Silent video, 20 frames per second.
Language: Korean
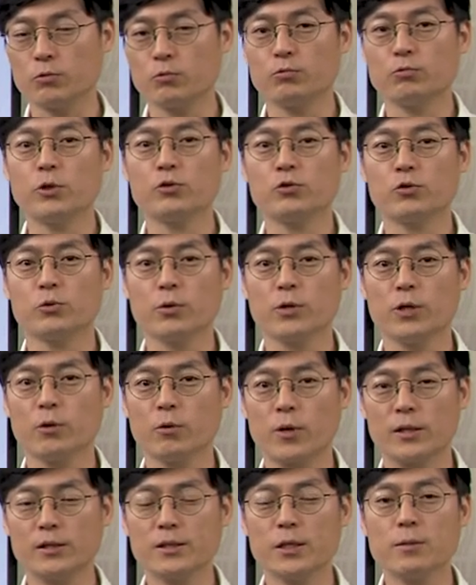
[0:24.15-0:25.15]
우리 주변에
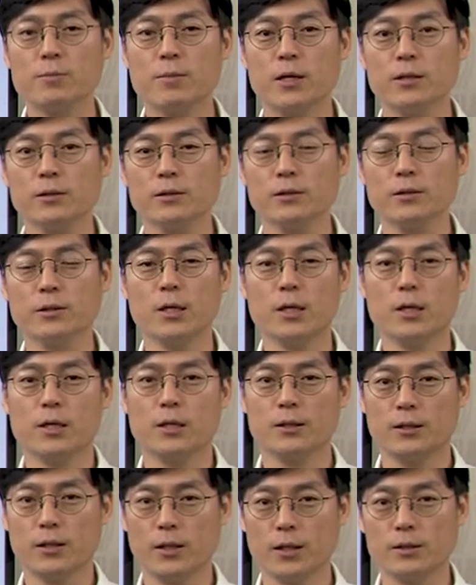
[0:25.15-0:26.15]
굉장히 많은
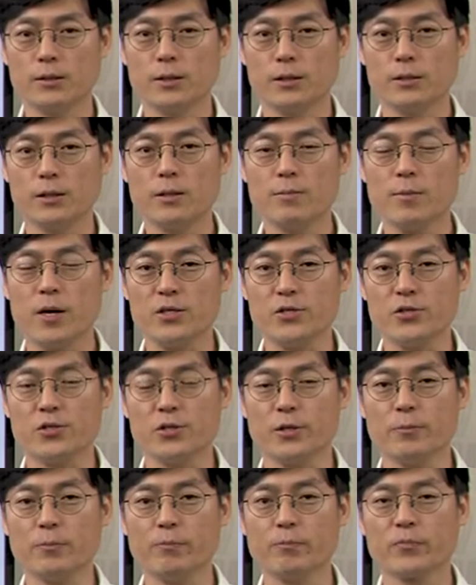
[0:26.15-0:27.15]
데이터들이
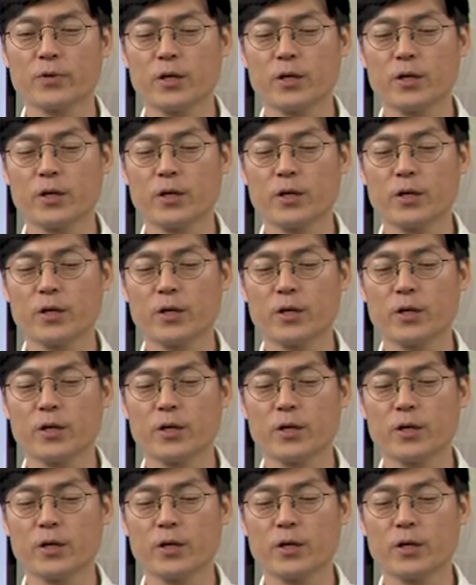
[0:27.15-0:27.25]
많죠.